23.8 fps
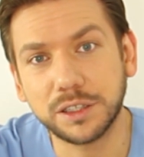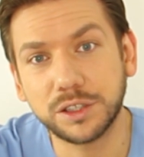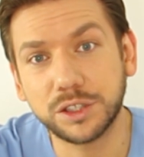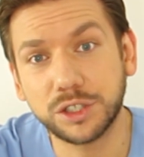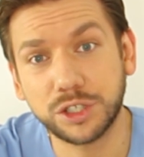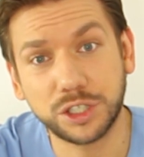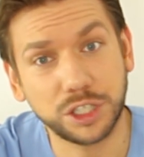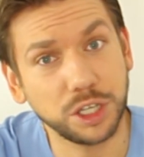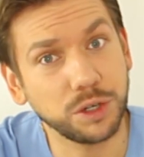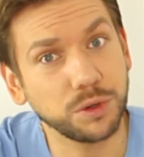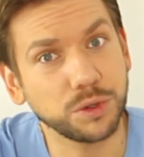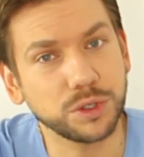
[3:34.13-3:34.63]

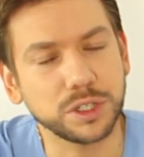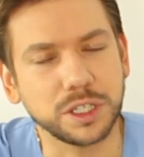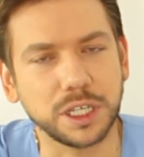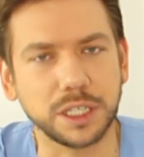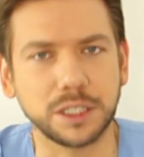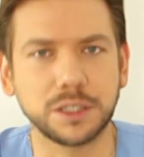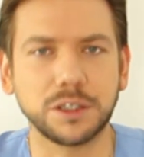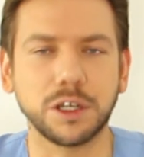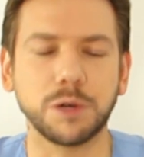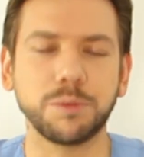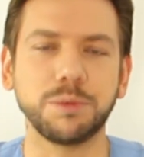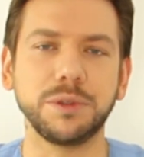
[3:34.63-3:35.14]
trzy różne
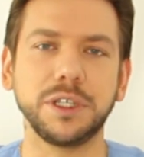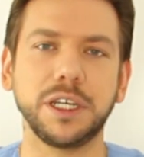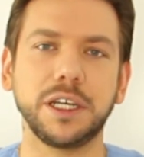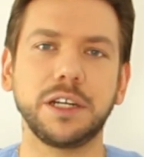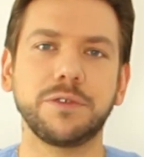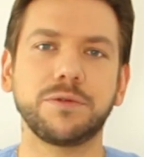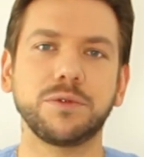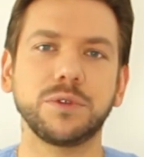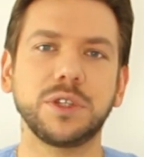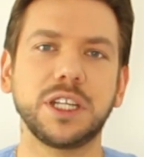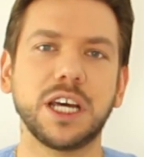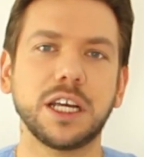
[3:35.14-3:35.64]
stopnie
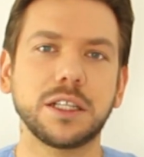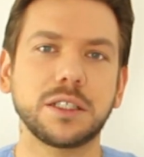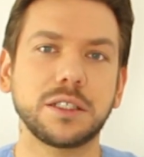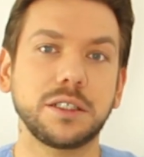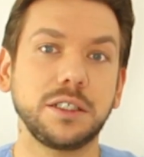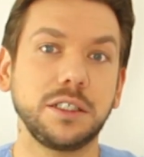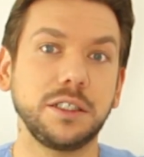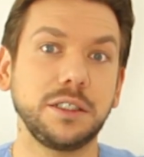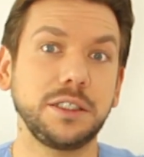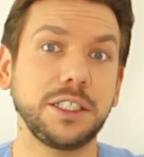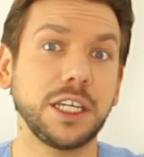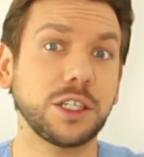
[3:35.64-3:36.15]

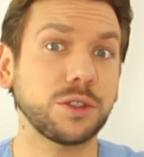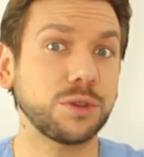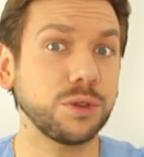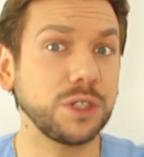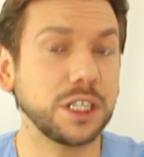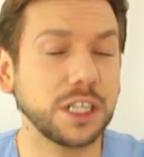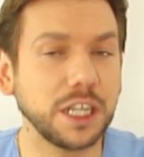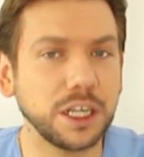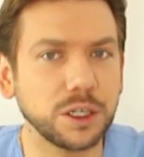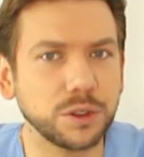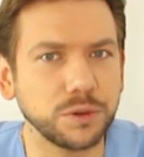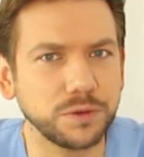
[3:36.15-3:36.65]
refundacji
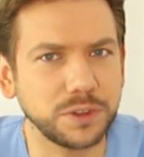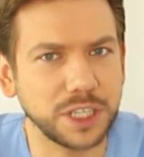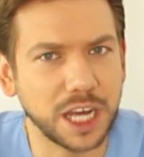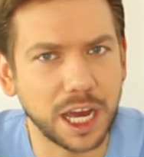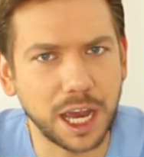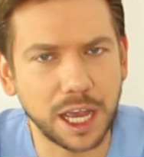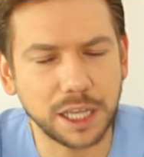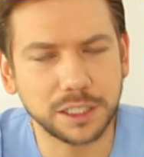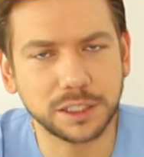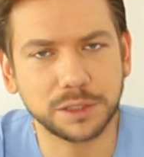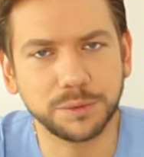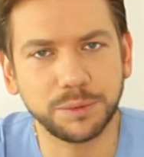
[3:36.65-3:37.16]
niektórych leków na
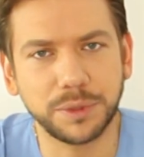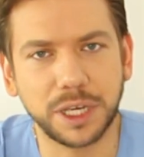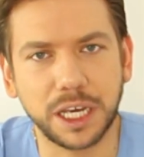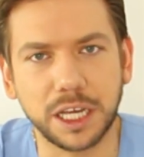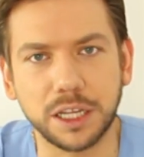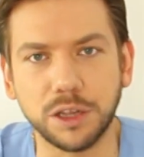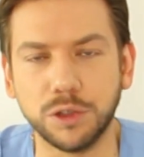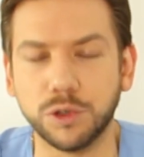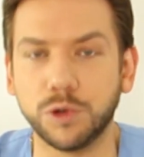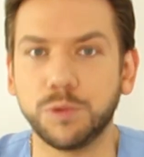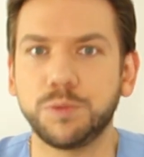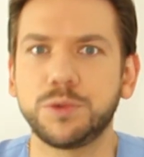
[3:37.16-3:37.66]
astmę
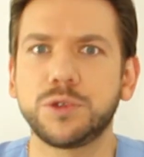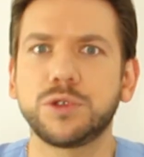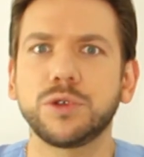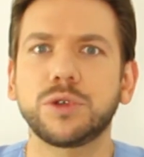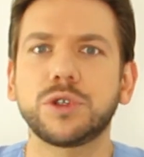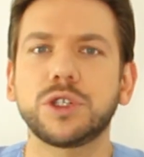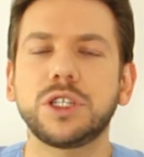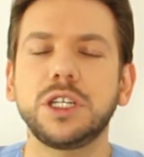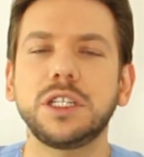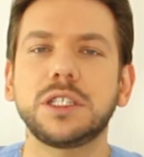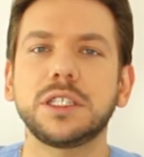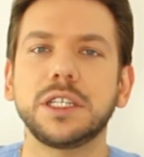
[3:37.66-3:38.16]
lub
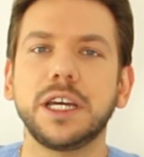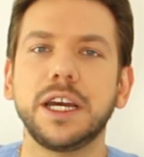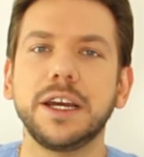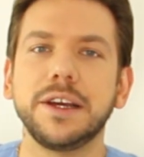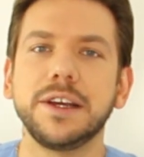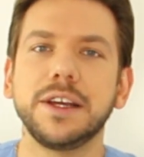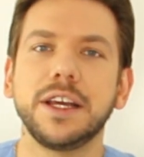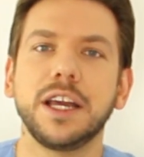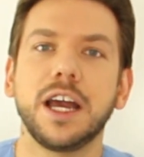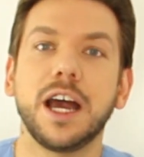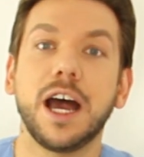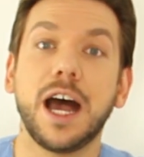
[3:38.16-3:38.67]
cukrzycę,
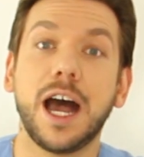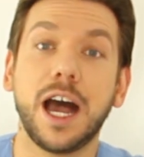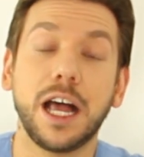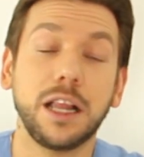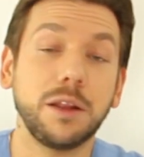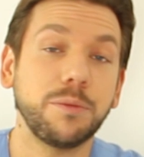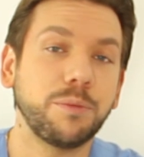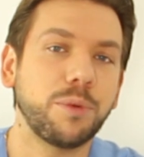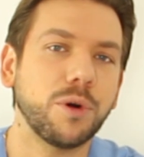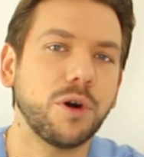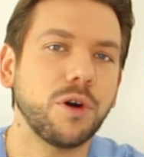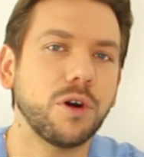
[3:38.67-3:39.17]

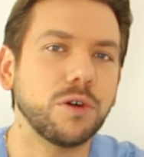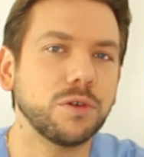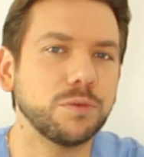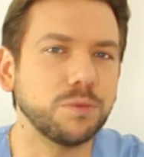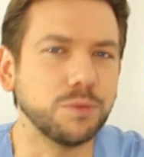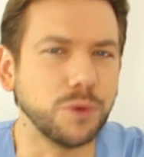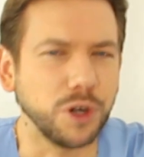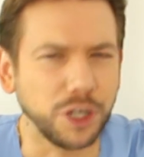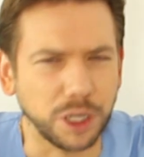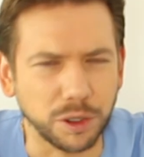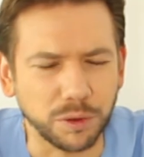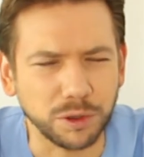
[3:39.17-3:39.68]
albo
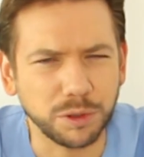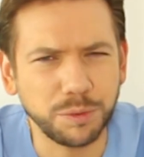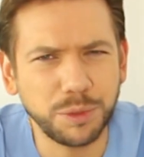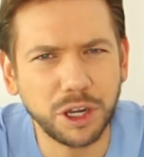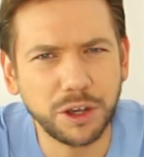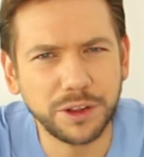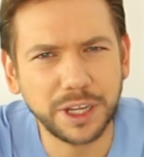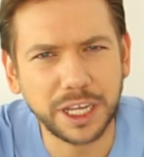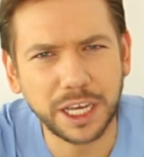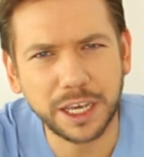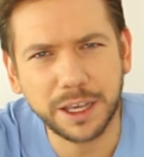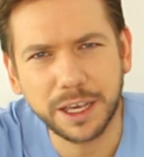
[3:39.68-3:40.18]
moje
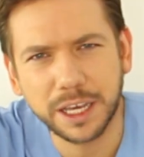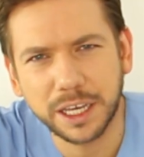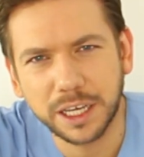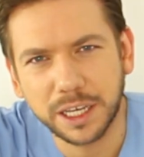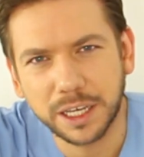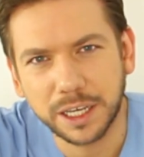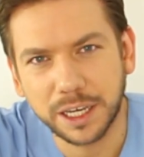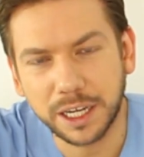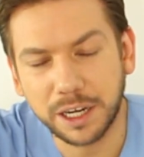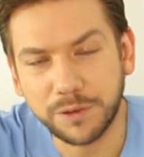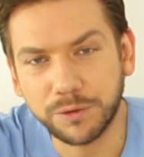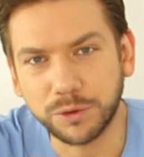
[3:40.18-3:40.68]
ulubione
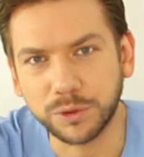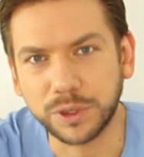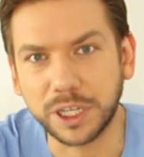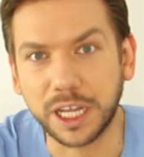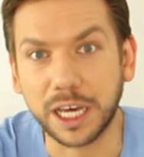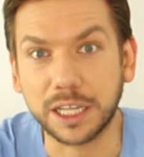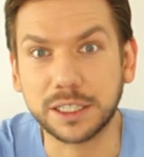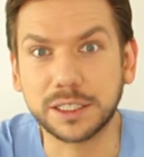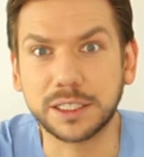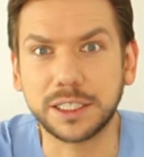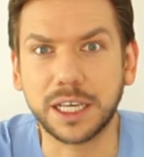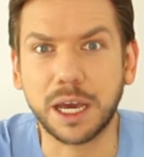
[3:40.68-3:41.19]

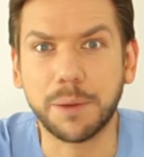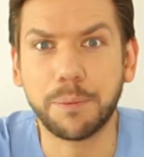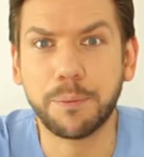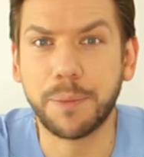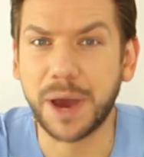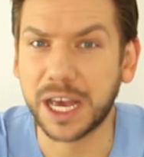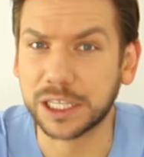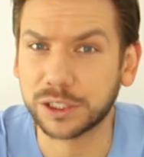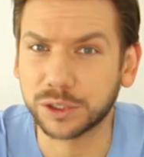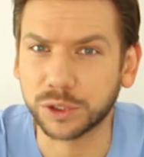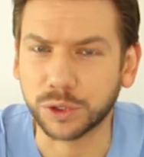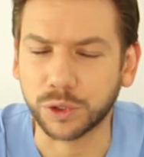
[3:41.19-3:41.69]
refundacja
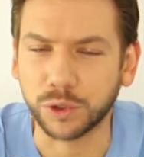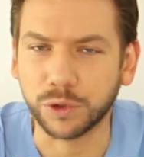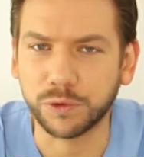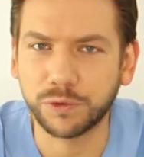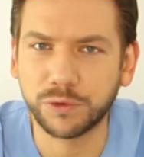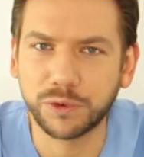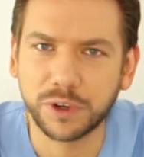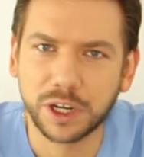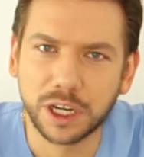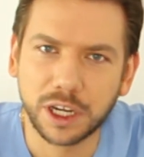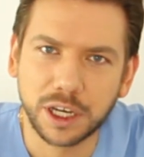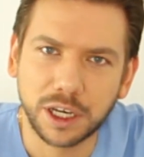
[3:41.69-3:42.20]

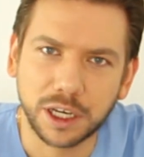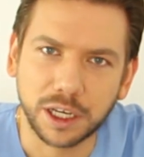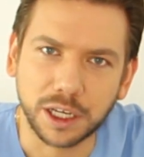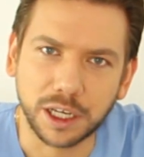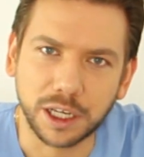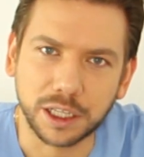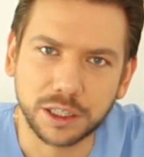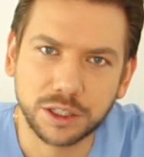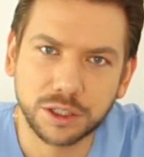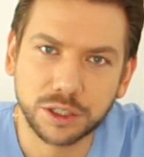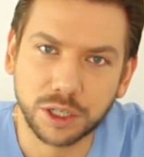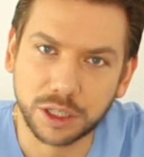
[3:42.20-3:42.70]
pasków
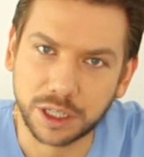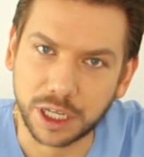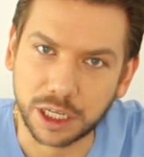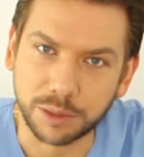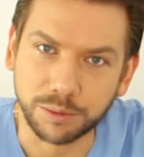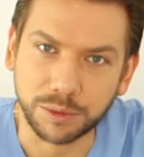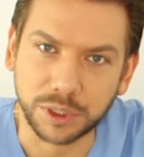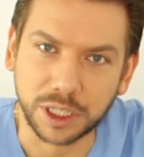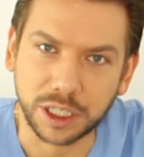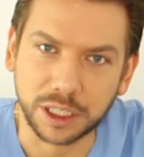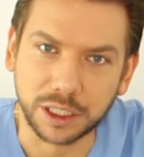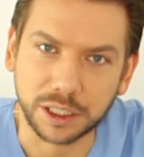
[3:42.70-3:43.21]
E, co
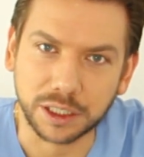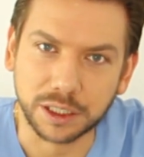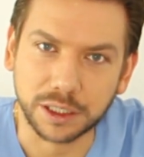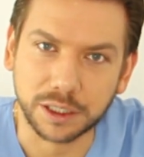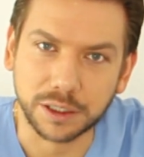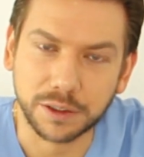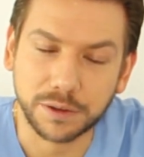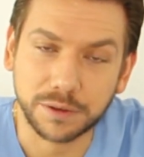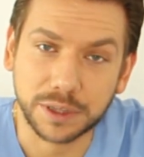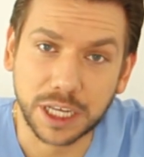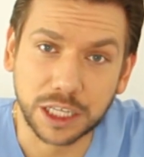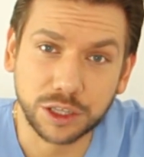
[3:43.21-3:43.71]
najmniej
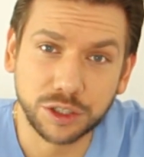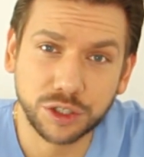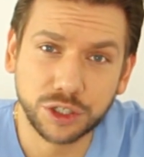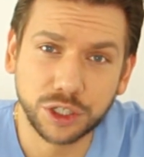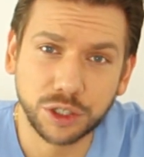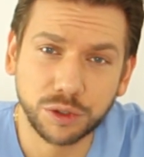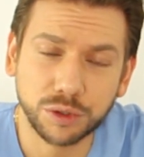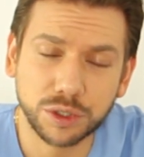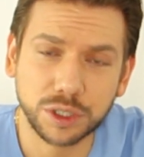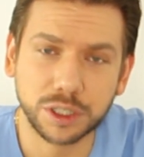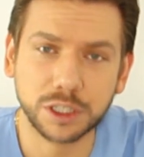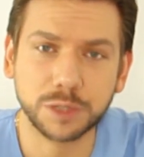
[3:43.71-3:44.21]
e, na trzy
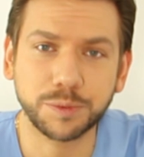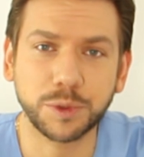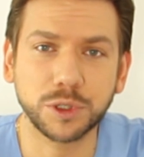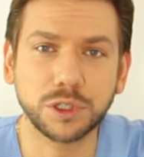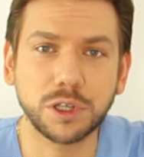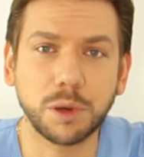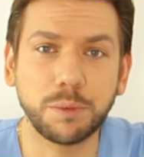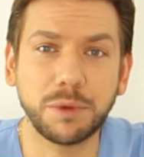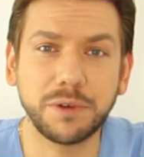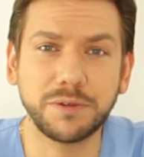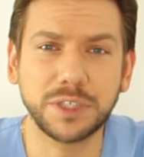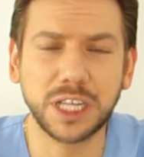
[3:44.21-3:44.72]
różne
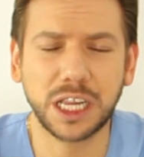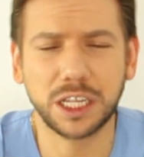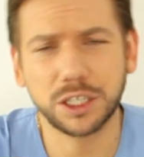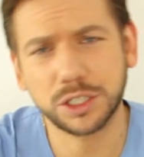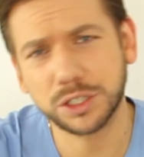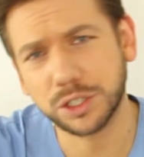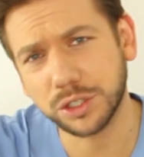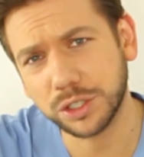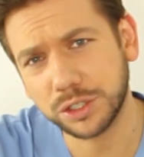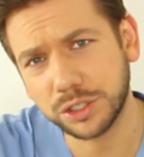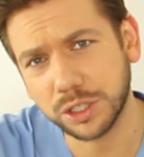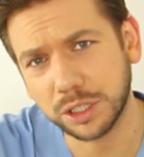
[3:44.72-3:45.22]
sposoby w
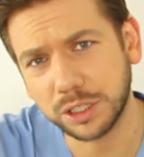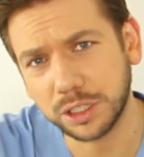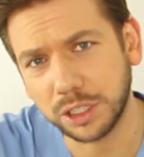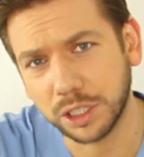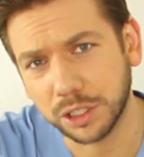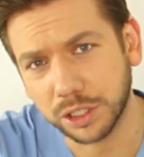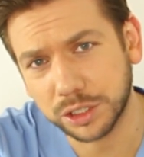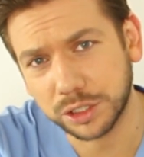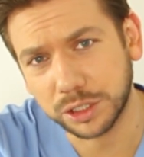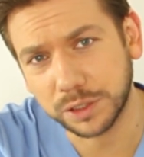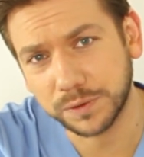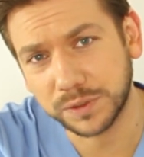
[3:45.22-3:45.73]
zależności od
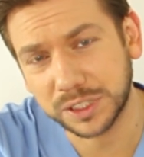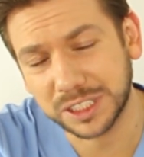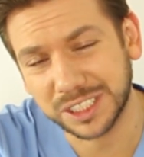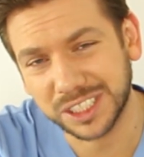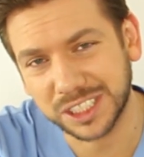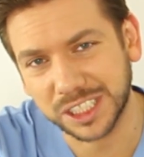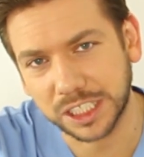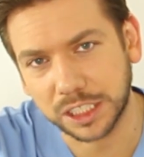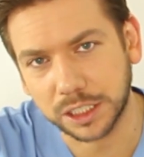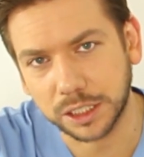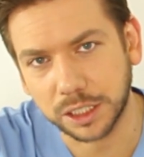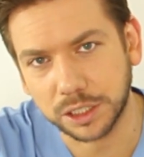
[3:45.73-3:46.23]
ilości
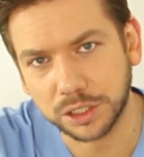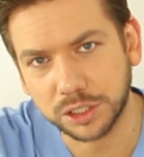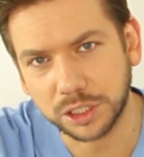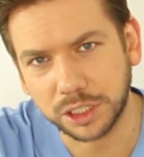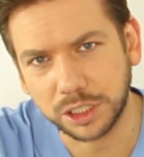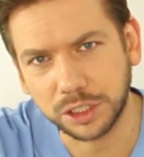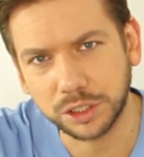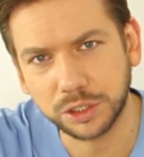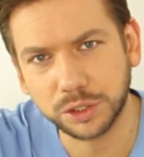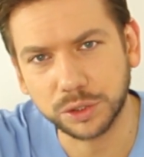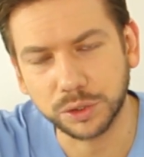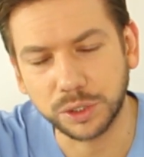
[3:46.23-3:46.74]
wstrzyknięć
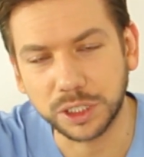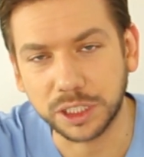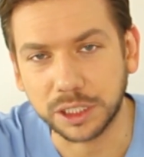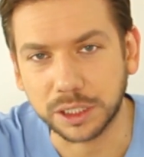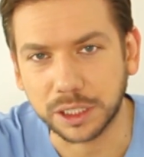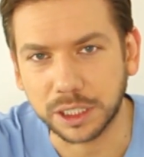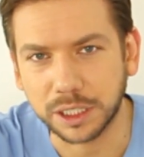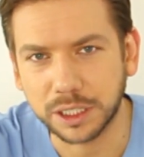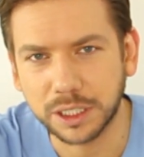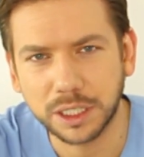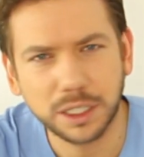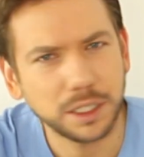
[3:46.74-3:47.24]
insuliny.